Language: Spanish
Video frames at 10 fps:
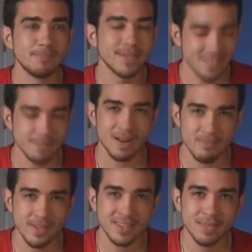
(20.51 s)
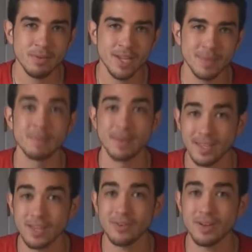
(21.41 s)
principalmente porque me
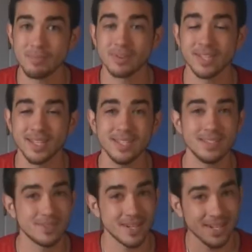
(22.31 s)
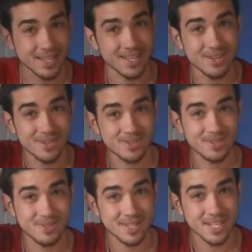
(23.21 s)
perdieron el portátil con el que
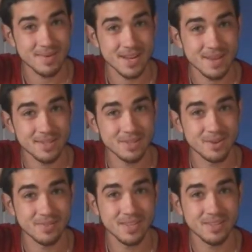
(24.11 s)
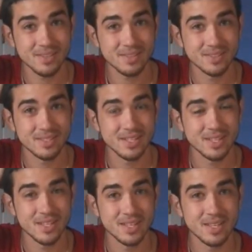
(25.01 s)
yo estaba grabando los vídeos
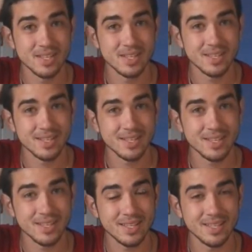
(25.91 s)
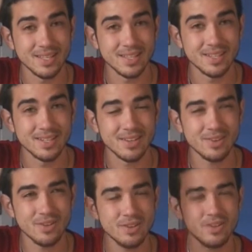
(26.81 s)
y
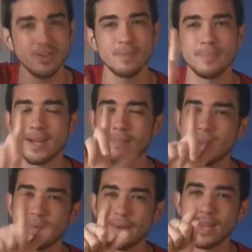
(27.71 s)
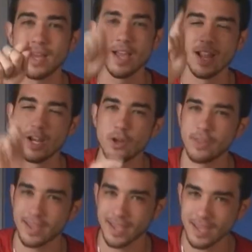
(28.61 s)
no, no, no, no, espera, espera, espera. Lo
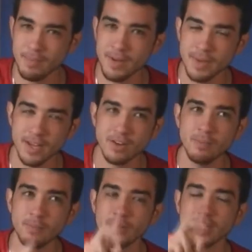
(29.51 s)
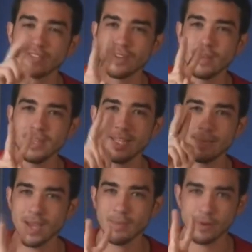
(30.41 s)
dejé primero porque solamente
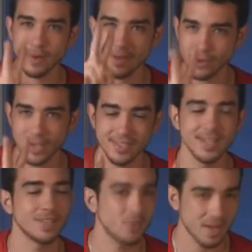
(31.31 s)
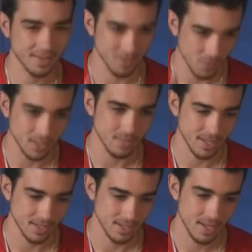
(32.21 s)
había aprobado dos asignaturas ese
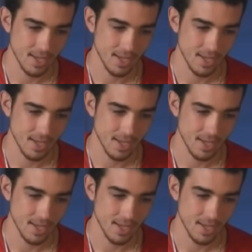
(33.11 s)
cuatrimestre.